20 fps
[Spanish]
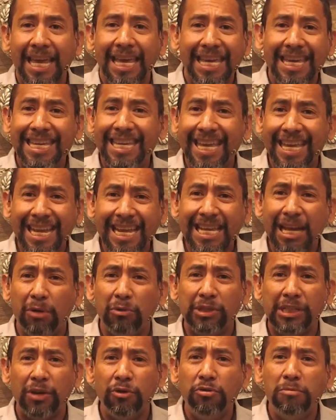y quiere
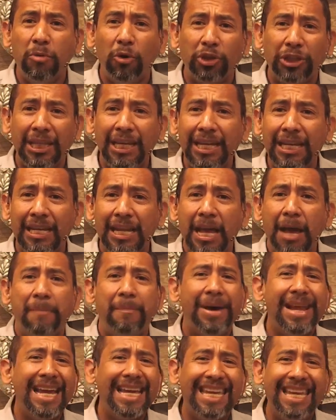causar un motín
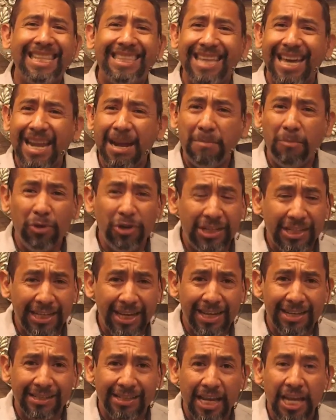para quitar a
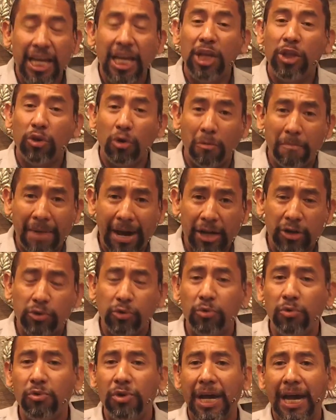Moisés y tomar
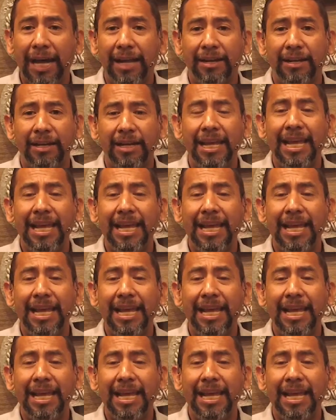su lugar.